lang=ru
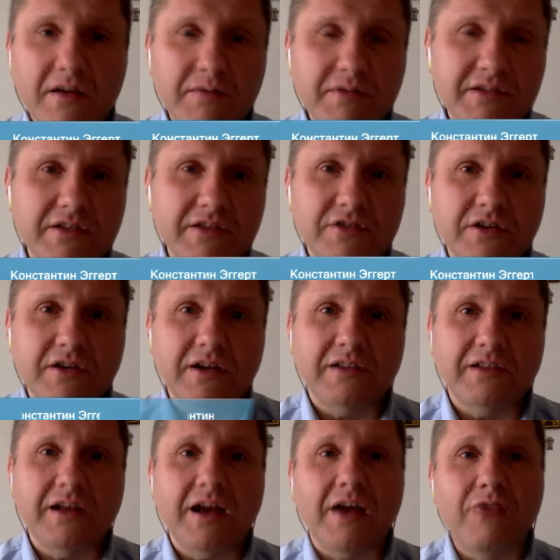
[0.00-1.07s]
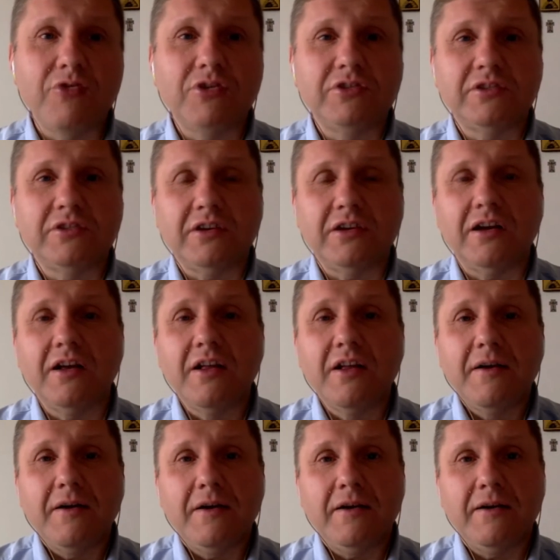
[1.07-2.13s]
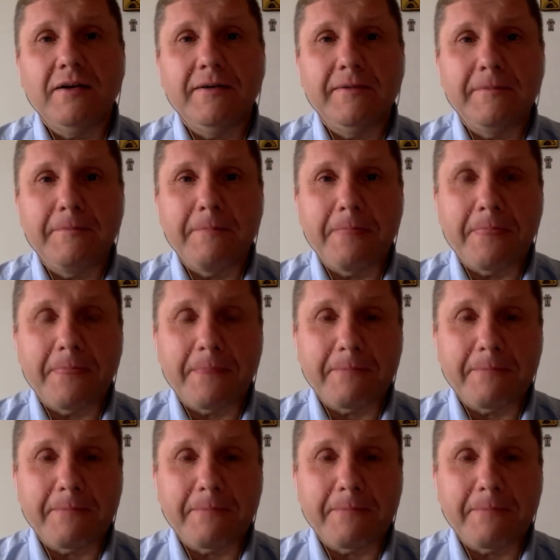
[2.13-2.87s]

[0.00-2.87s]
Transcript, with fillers: О, Мы да. слышали это от э, э,